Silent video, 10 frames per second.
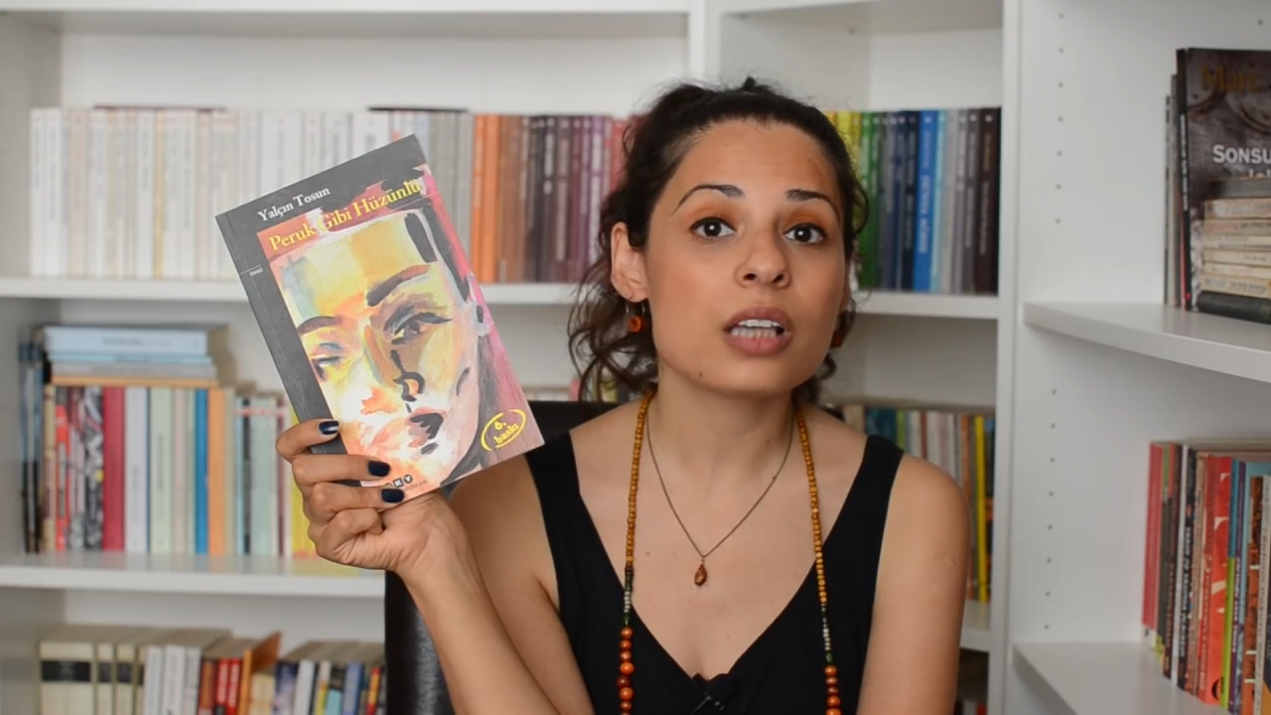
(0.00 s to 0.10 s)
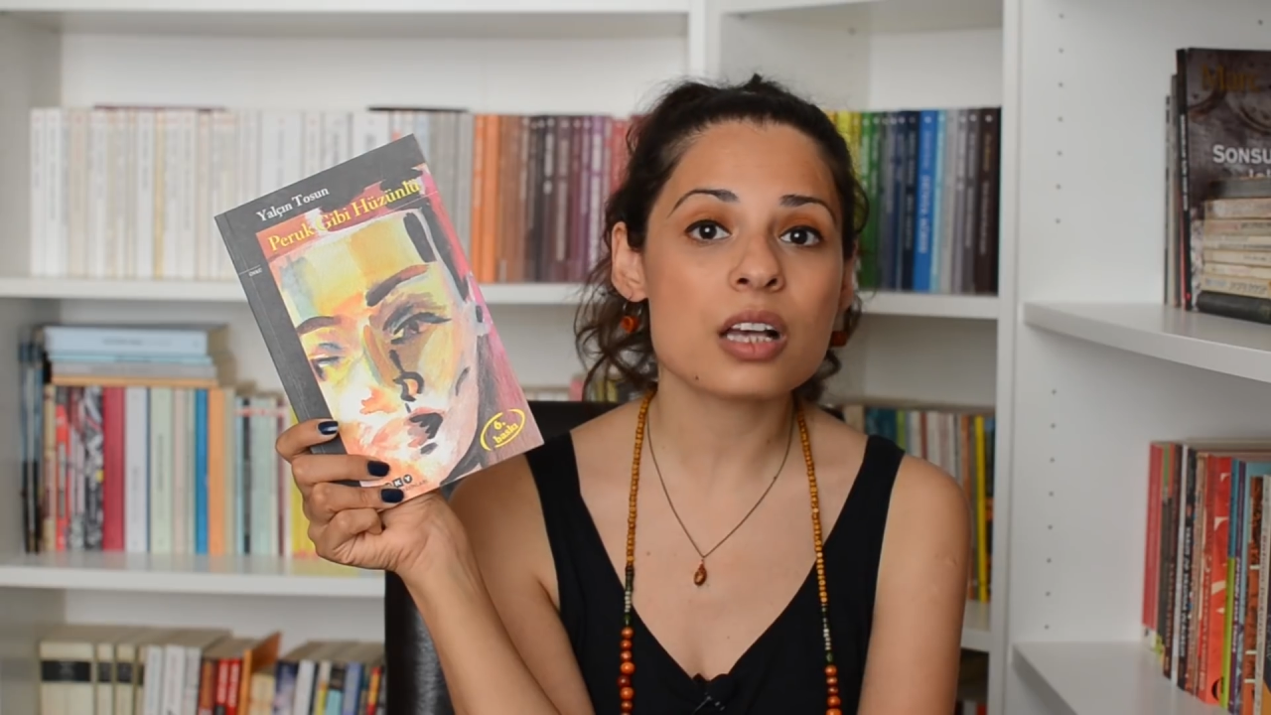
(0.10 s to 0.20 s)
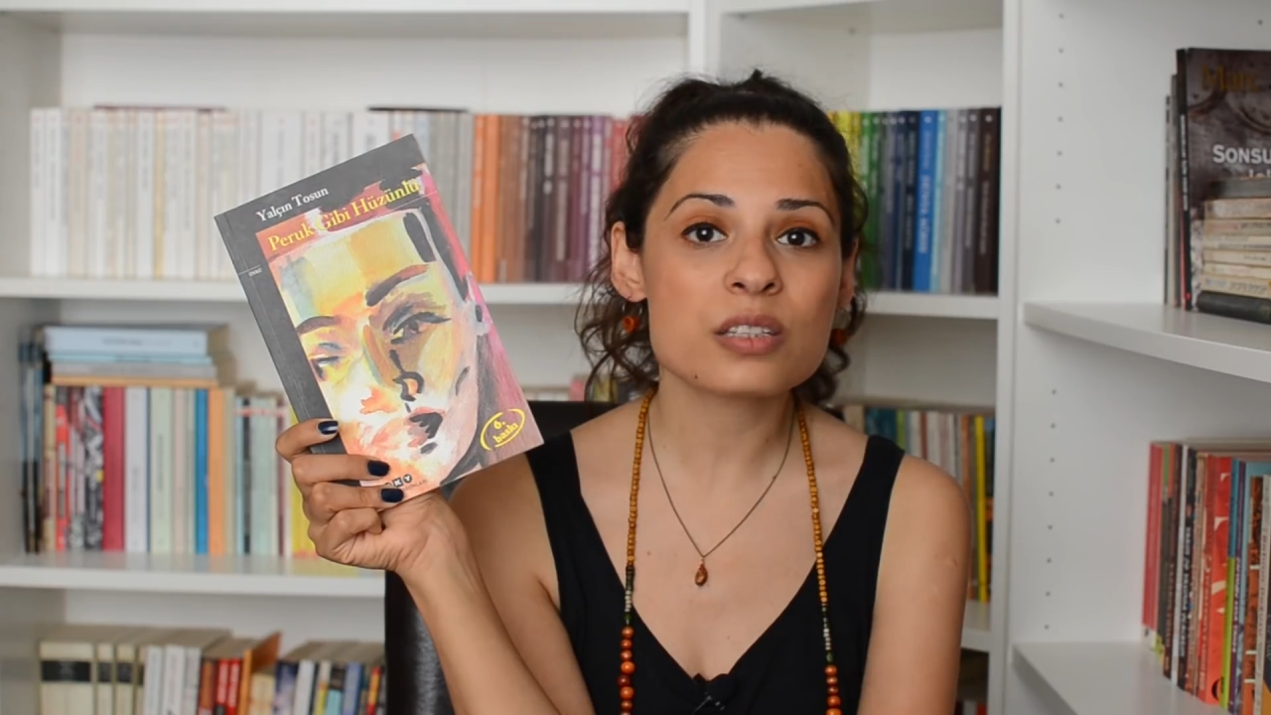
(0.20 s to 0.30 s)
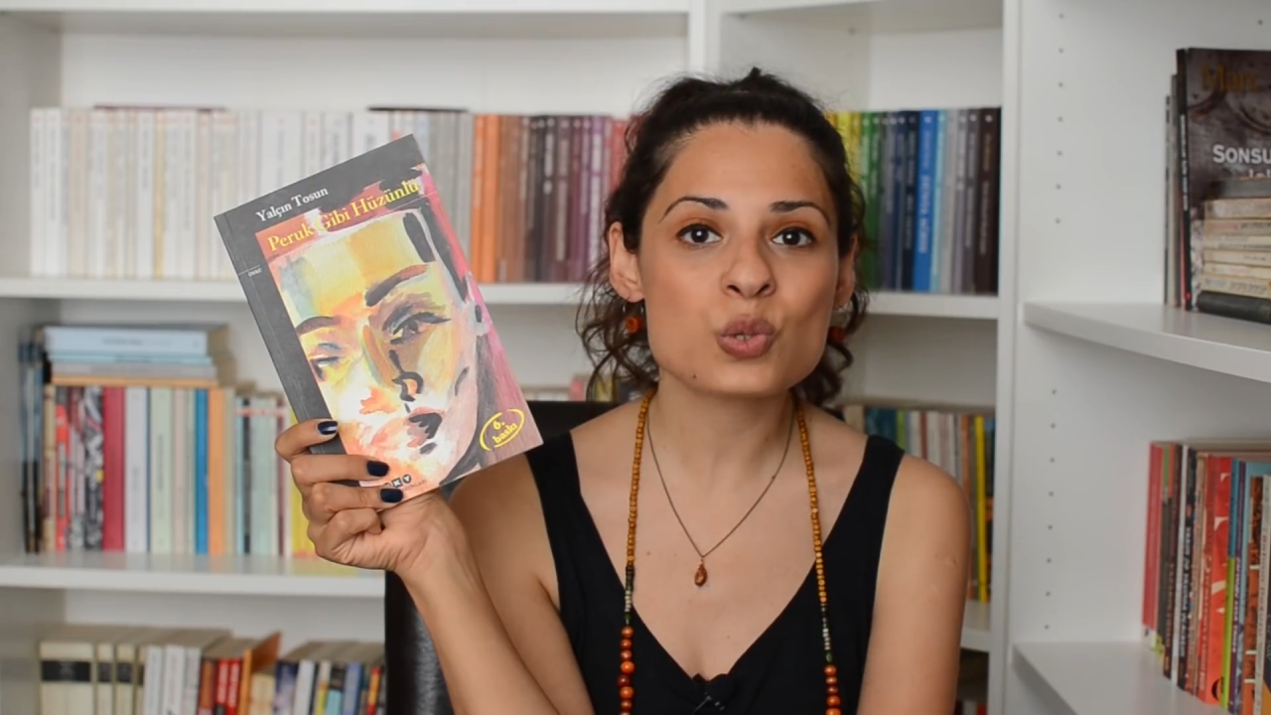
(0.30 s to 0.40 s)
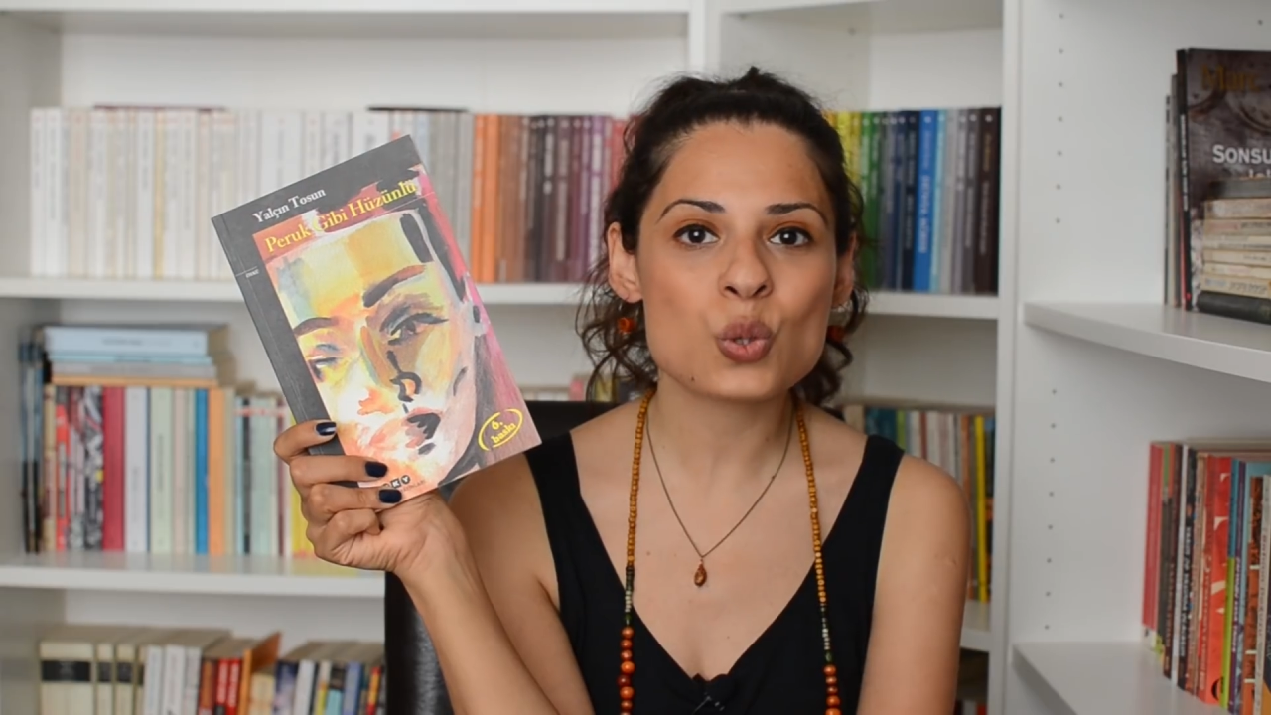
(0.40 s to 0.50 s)

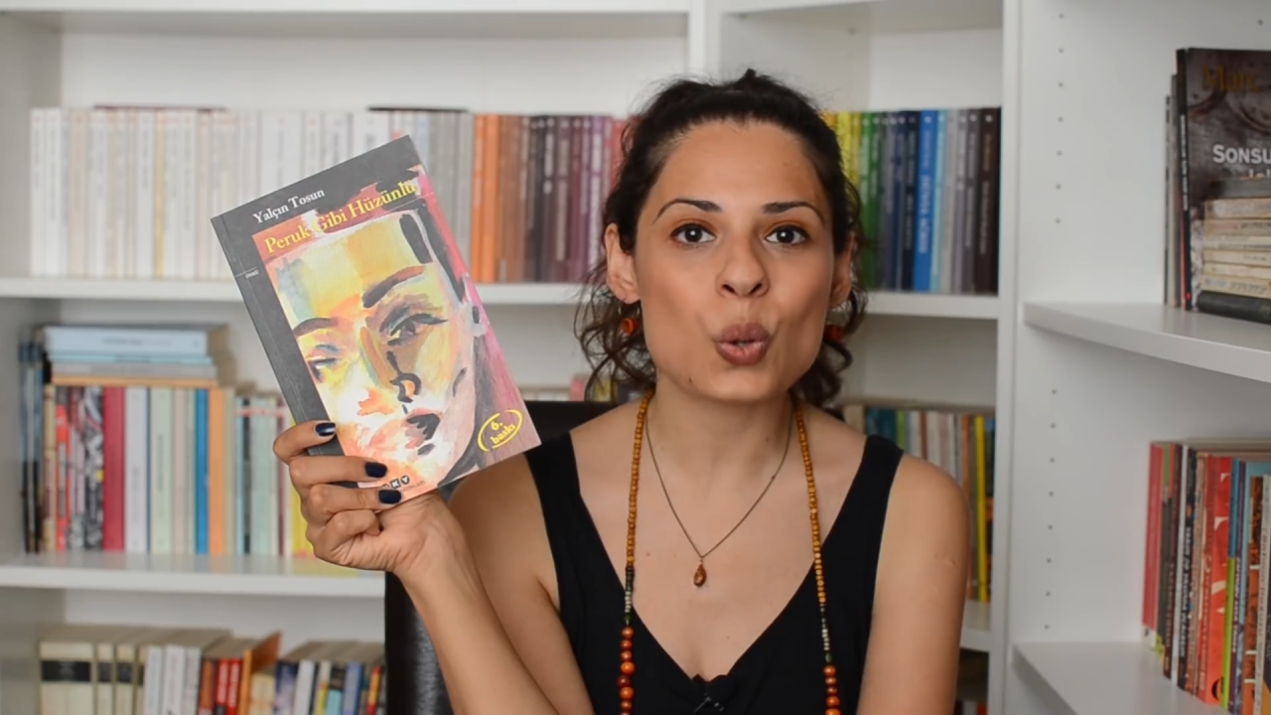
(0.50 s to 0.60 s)
yazmış